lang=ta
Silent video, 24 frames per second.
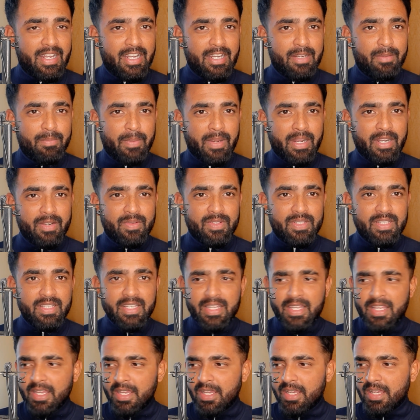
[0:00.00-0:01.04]
கலர்ட் பேட் வந்து
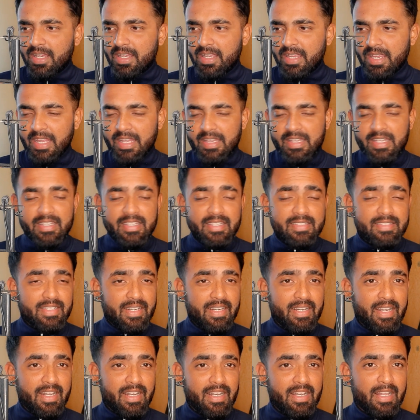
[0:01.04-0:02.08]
எந்தெந்த
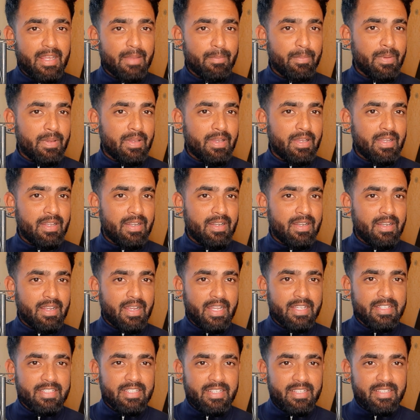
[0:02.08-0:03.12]
சென்டரில் இப்போ
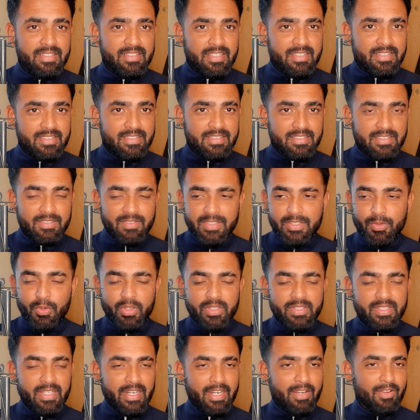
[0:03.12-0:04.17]
அஞ்சு டிஸ்ட்ரிக்ஸ்க்கு வந்து
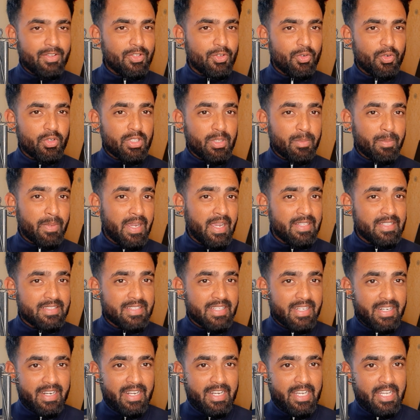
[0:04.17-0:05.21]
ஒரு சென்டர் வந்து கொடுத்துருப்பாங்க அந்த
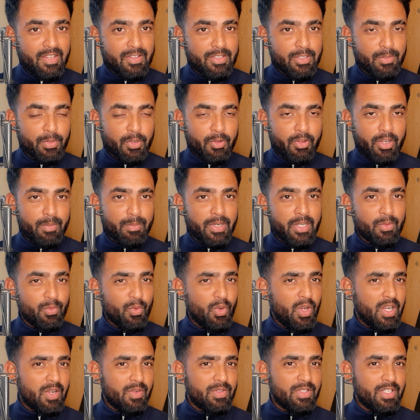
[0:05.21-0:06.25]
சென்டர்லேயே வந்து ப்ரொவைட்
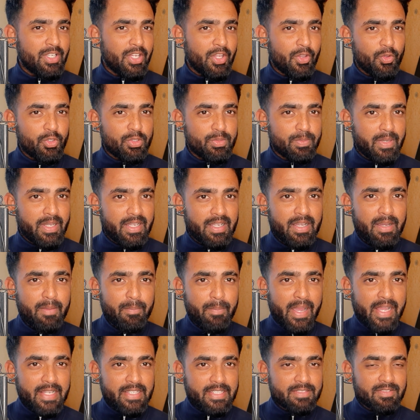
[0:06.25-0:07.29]
பண்ணிடுவோம் அங்கே வந்து நீங்கள் யூஸ் பண்ணிக்கலாம்
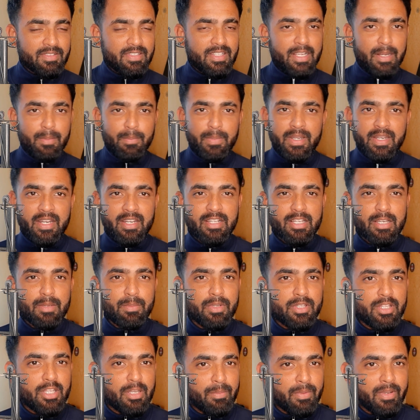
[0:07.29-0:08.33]
மேட்சஸ் வந்து கம்ப்ளீட்
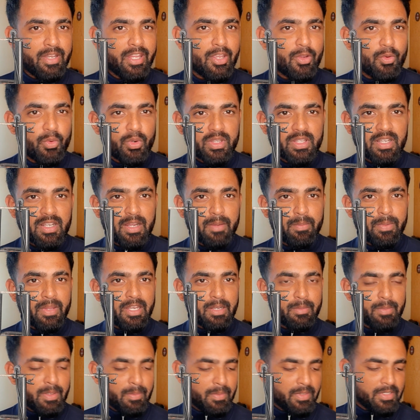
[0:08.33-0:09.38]
ஆனதுக்கப்புறம் திருப்பி நீங்கள் கொடுத்துலாம்
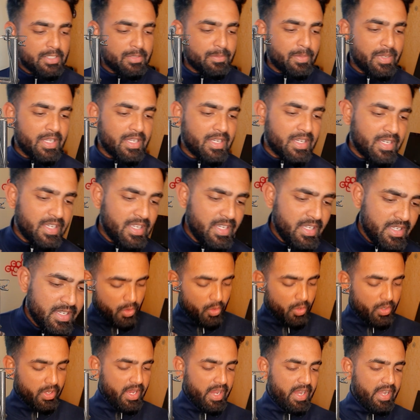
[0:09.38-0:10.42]
அப்படிங்கிற மாதிரி மென்ஷன் பண்ணியிருக்காங்க
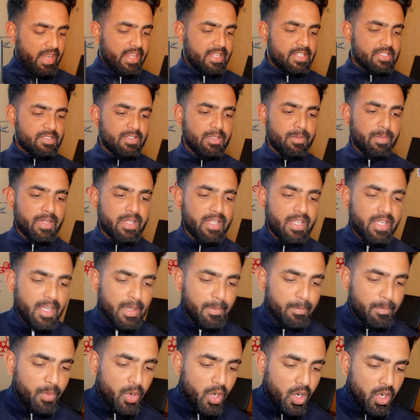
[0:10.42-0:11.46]
ஓகே நெக்ஸ்ட் வந்து
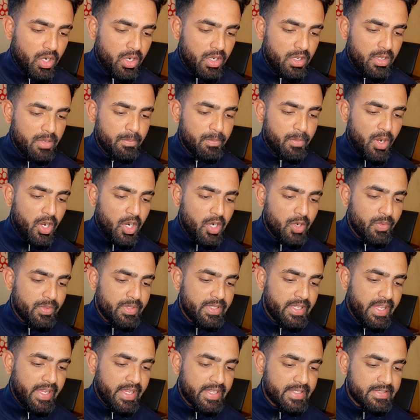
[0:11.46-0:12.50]
பார்த்தீங்கன்னா பால் பால்
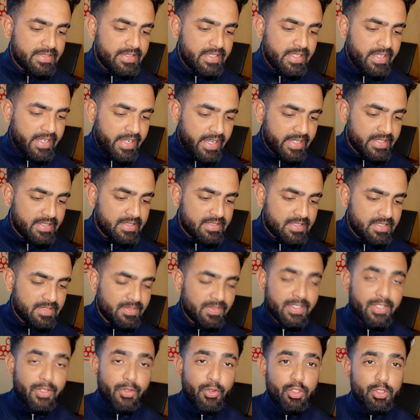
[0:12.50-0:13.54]
வந்து எஸ்ஜி டெஸ்ட்
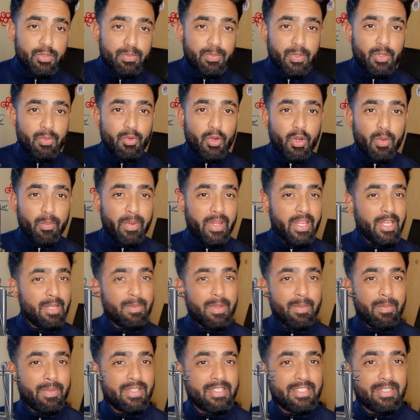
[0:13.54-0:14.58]
வந்து யூஸ் பண்ணுவோம் அப்படிங்கிற
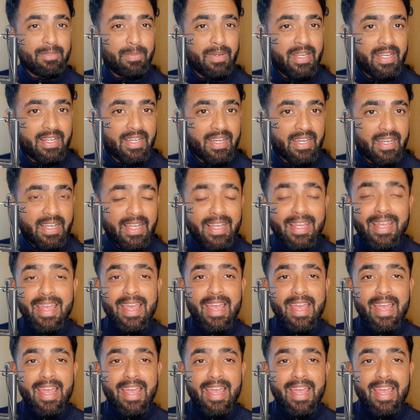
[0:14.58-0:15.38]
மாதிரி மென்ஷன் பண்ணியிருக்காங்க